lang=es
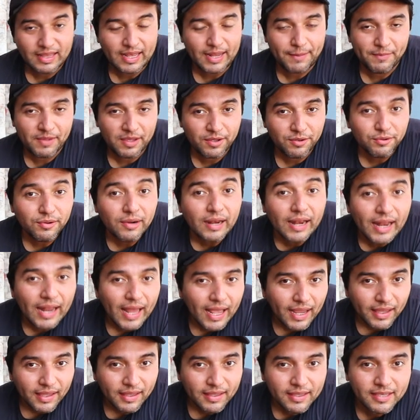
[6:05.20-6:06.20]
dame un
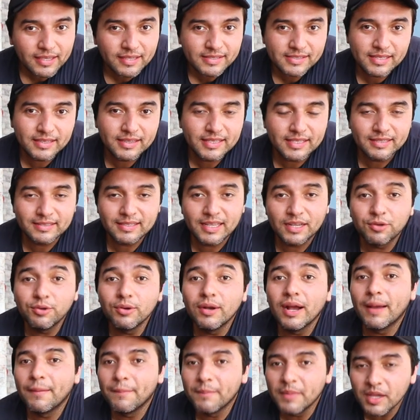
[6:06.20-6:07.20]
like. Si tienes
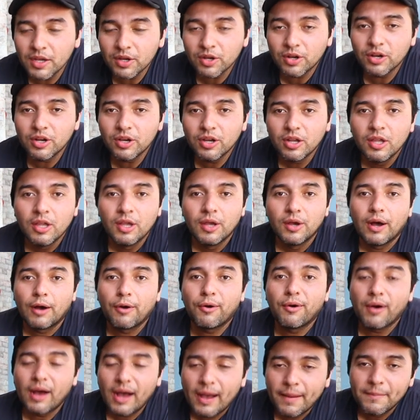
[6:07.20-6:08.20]
algún amigo
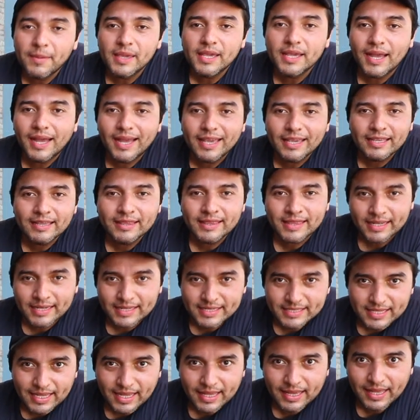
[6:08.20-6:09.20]
o amiga
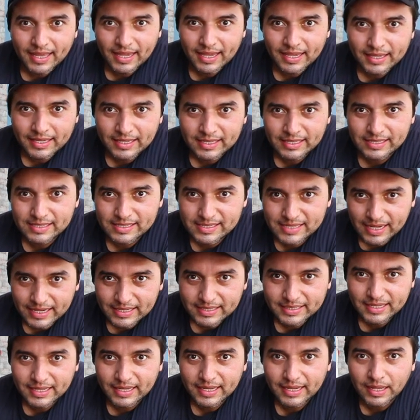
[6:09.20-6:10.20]
interesada en
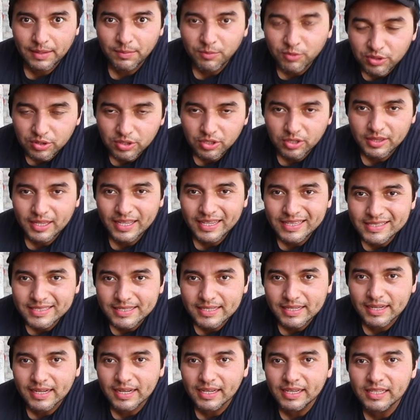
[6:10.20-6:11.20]
iniciarse en el mundo del
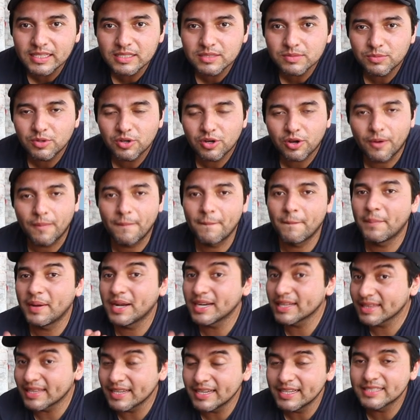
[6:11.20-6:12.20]
ciclismo,
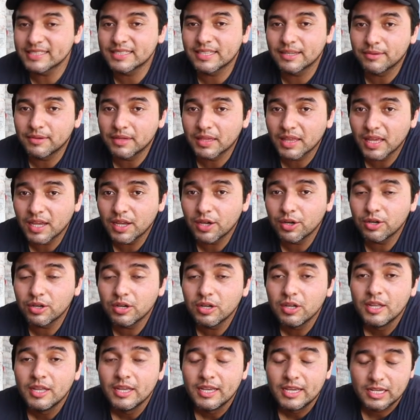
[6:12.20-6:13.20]
compártele este
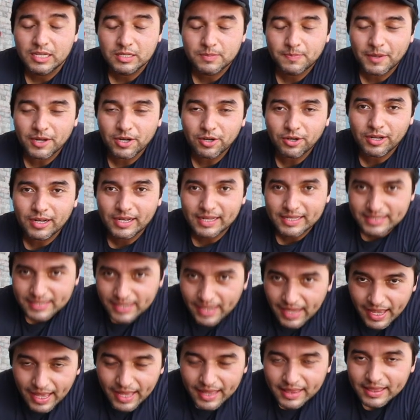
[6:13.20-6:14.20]
video. Espero le
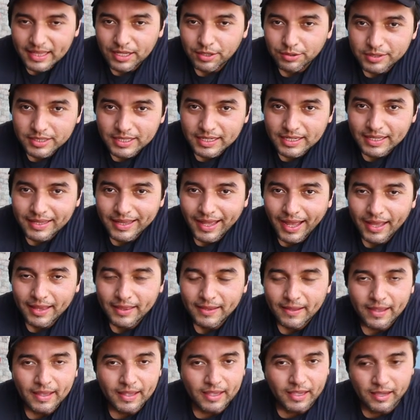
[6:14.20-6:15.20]
sea de
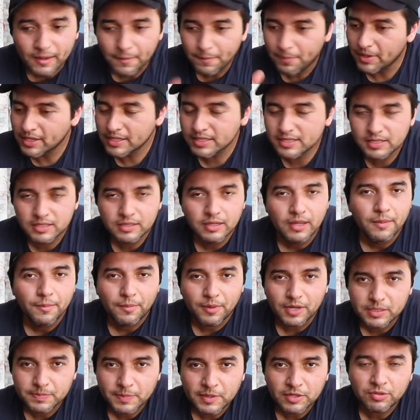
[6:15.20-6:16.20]
utilidad. Y pues
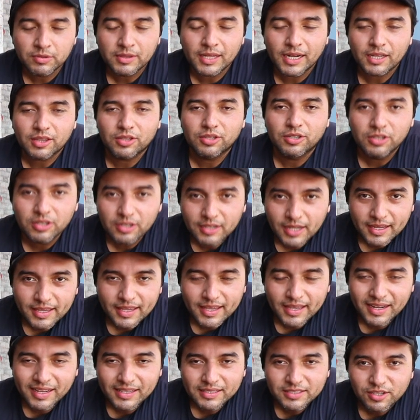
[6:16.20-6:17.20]
puedes preguntar todo lo que
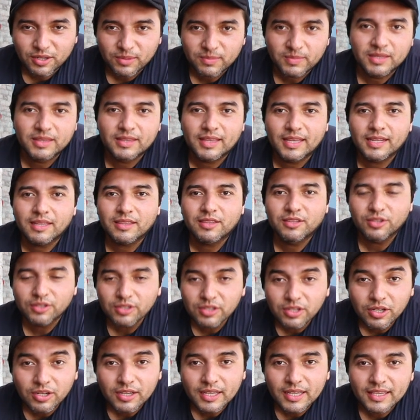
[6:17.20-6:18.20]
quieras, comentar
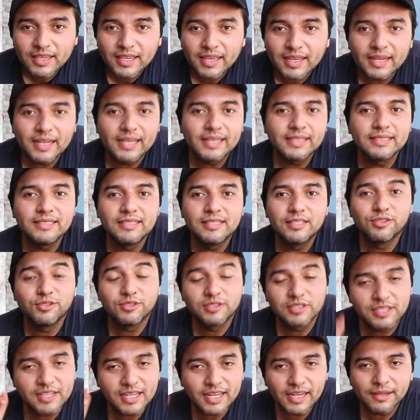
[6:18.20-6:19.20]
todo lo que quieras.
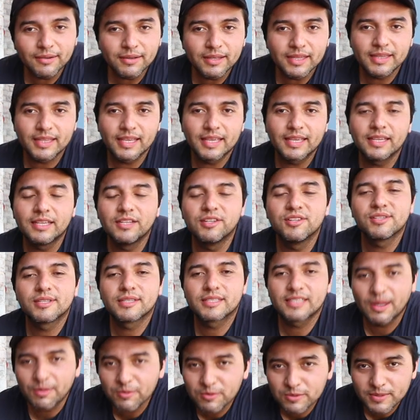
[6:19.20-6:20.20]
Suscríbete y nos
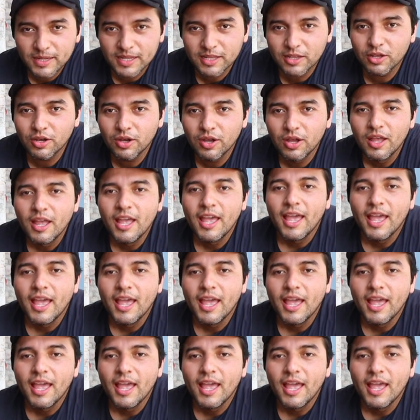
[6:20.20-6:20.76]
estamos viendo